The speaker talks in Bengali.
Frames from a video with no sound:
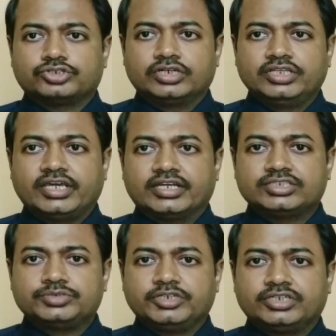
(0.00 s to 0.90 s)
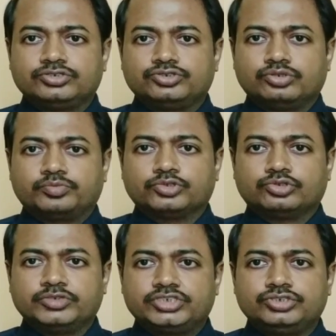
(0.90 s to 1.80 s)
সঠিক অ্যাটাচমেন্টের জন্য
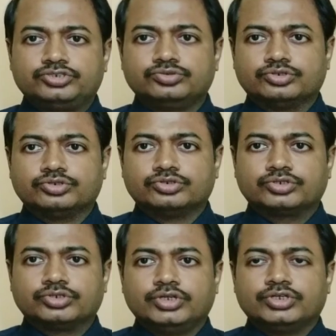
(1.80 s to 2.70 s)
প্রথমে শিশুর ঠোঁট